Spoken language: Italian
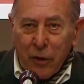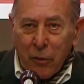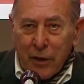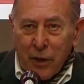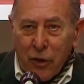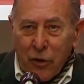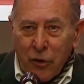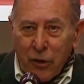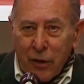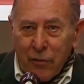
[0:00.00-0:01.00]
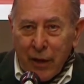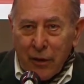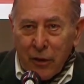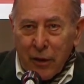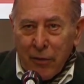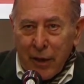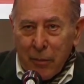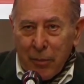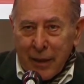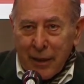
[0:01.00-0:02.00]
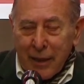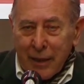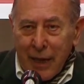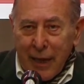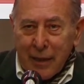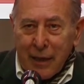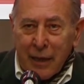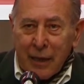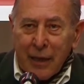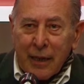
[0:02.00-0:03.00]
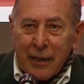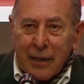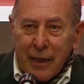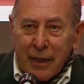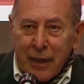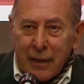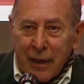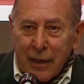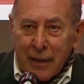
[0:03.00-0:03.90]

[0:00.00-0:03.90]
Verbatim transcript: e ogni 15 giorni vengono da varie parti d'Italia dei,